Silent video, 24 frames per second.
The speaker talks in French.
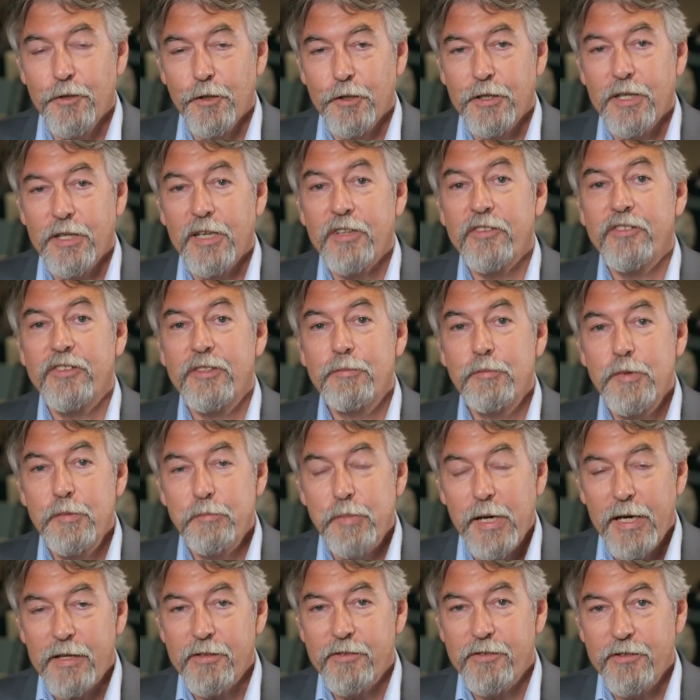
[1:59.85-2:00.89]
de
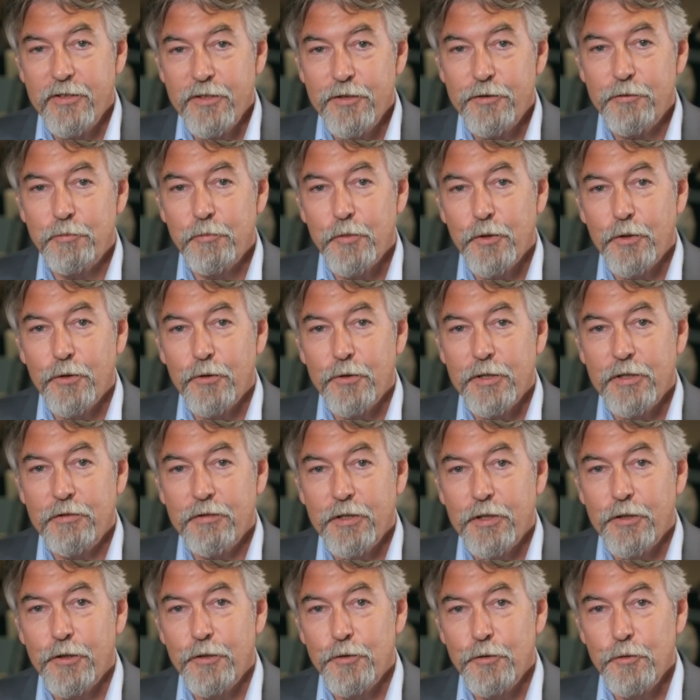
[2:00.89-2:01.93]
quasi-bipartisme qu'on
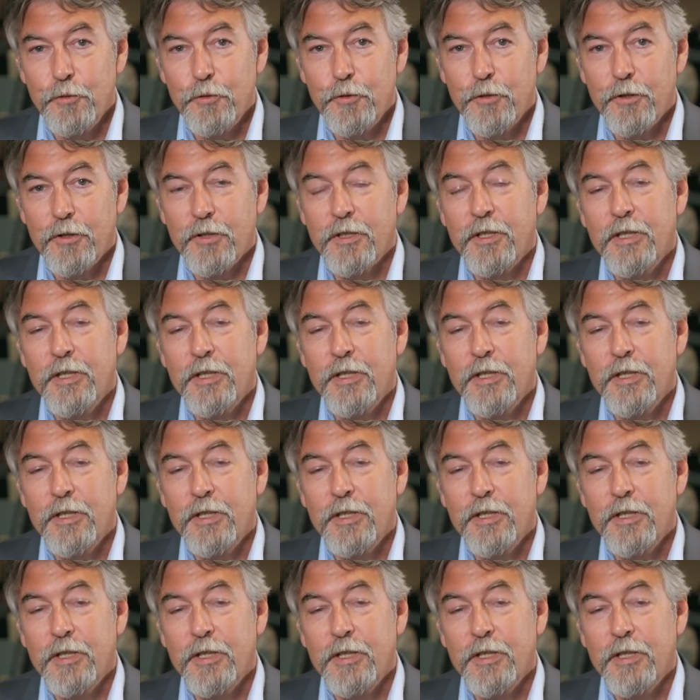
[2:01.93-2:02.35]
avait connu